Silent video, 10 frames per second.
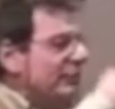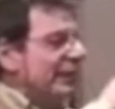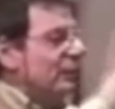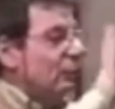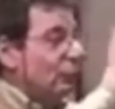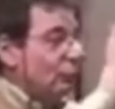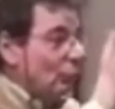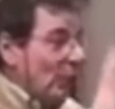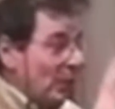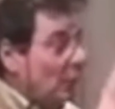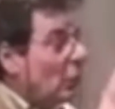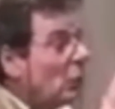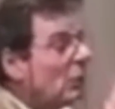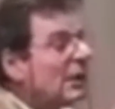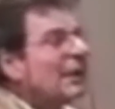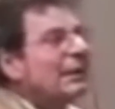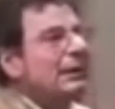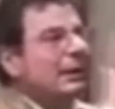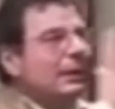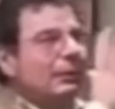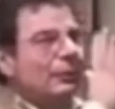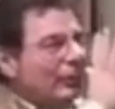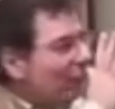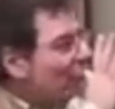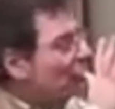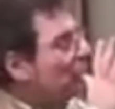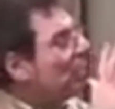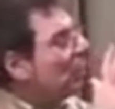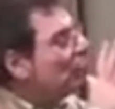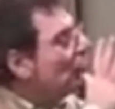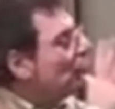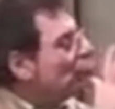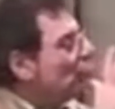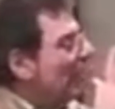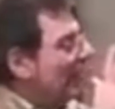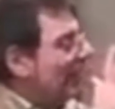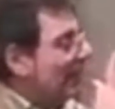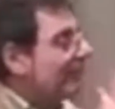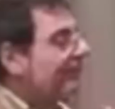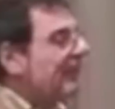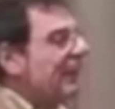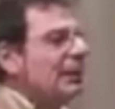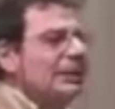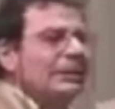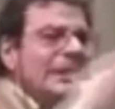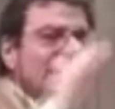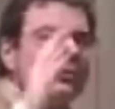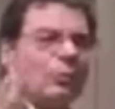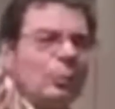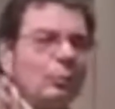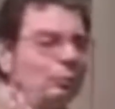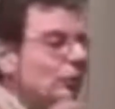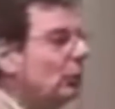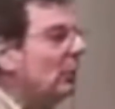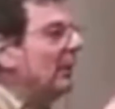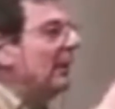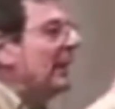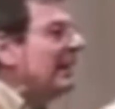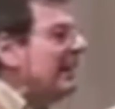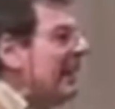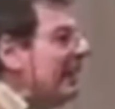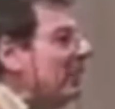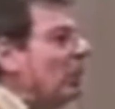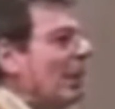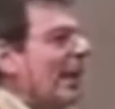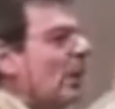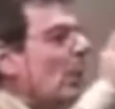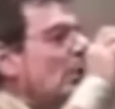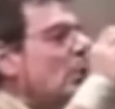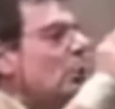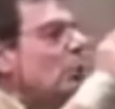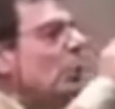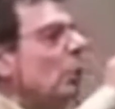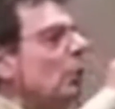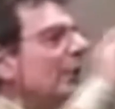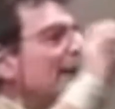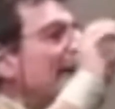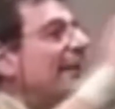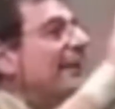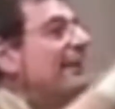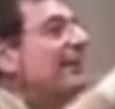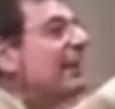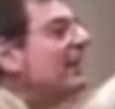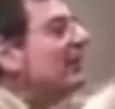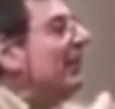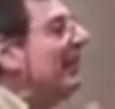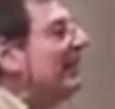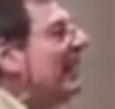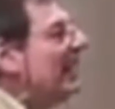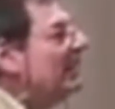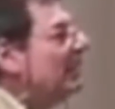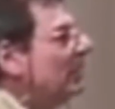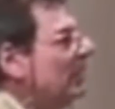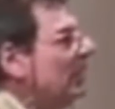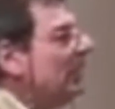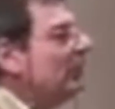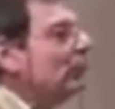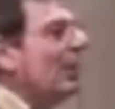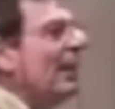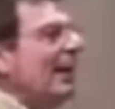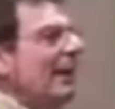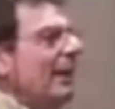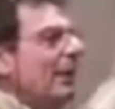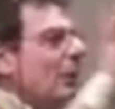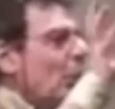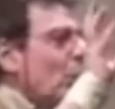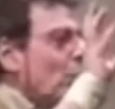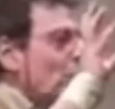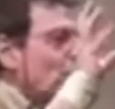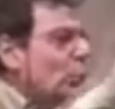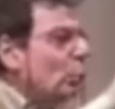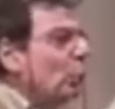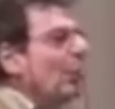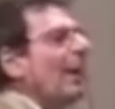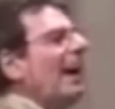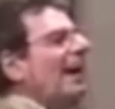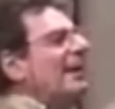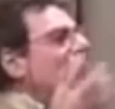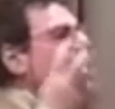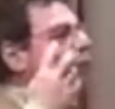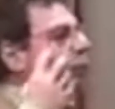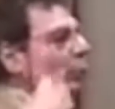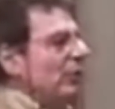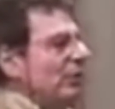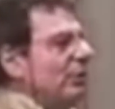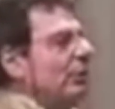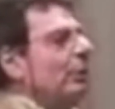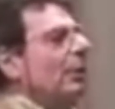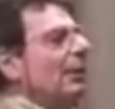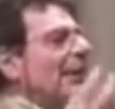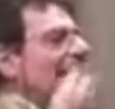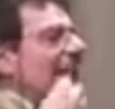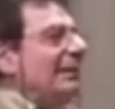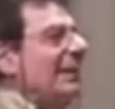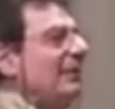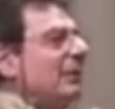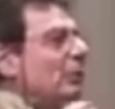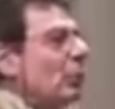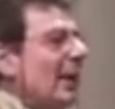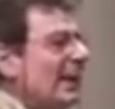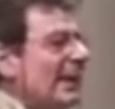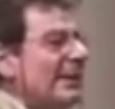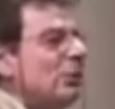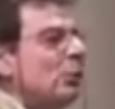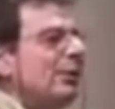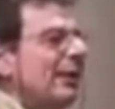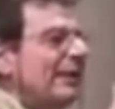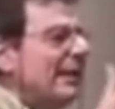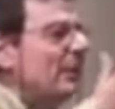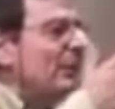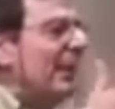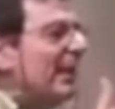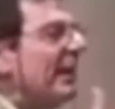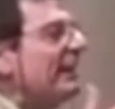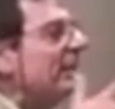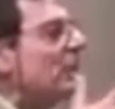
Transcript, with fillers: l'universo ancora visto in modo duale. Terzo punto, l'alieno è qualcuno che ti sta specchiando, cioè tu hai costruito la realtà virtuale in cui l'alieno viene